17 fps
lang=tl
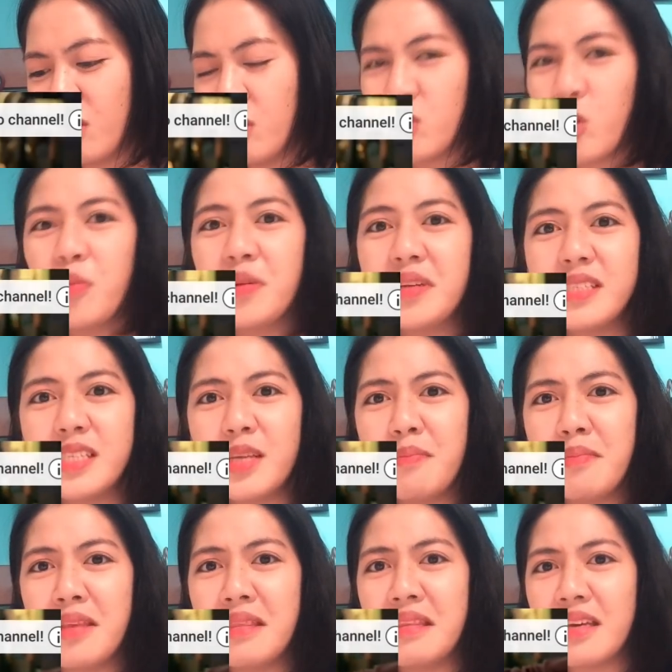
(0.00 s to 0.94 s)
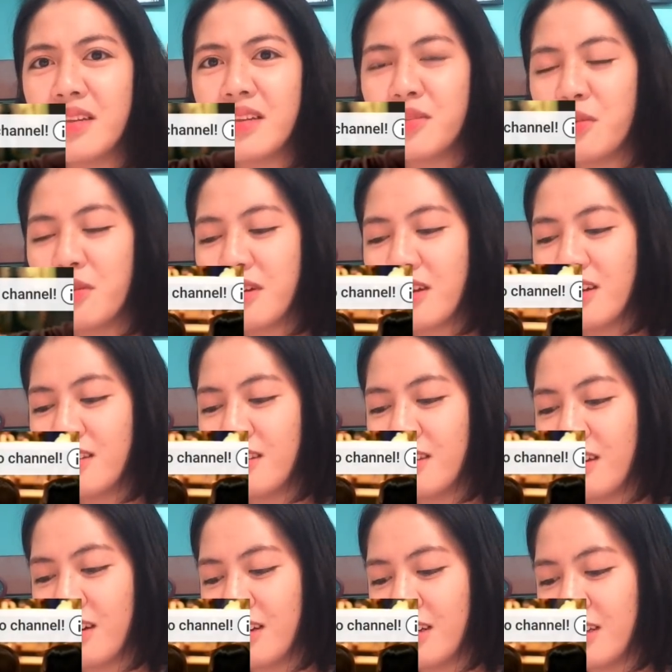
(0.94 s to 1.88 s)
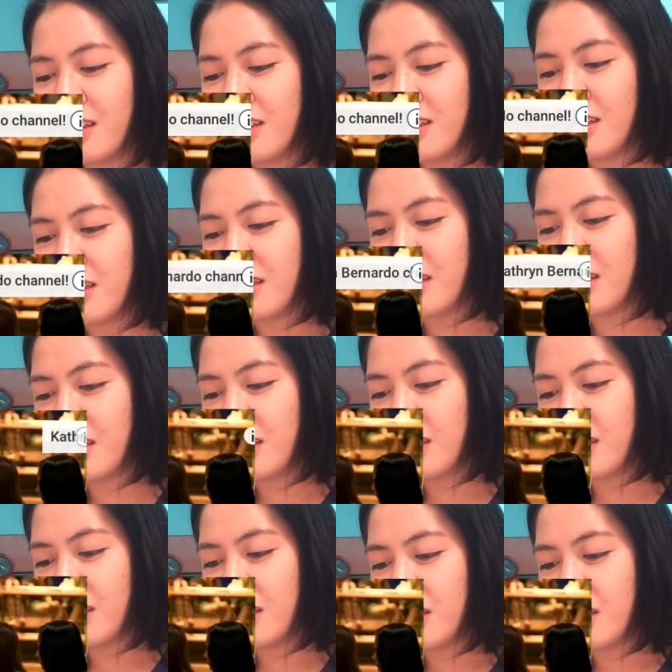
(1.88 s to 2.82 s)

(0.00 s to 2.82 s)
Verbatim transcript: Sobrang simple ni Kat noong ganda. Sino nagpapabigay?